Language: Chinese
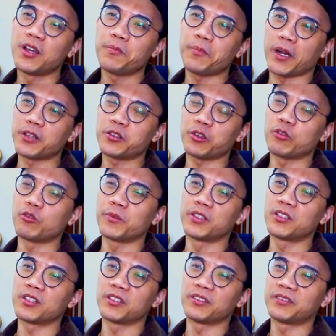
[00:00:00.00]
把它从我
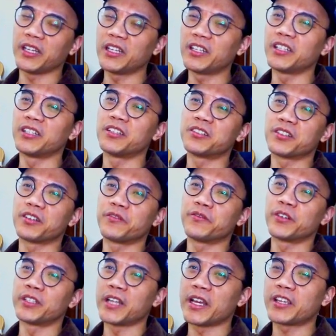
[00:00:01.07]
们这个 daily 的这个
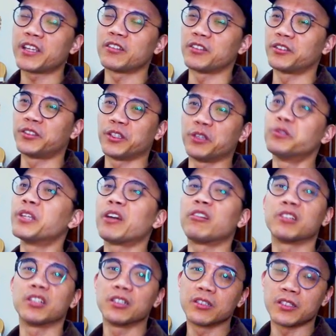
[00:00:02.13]
vernacular 丢掉呢？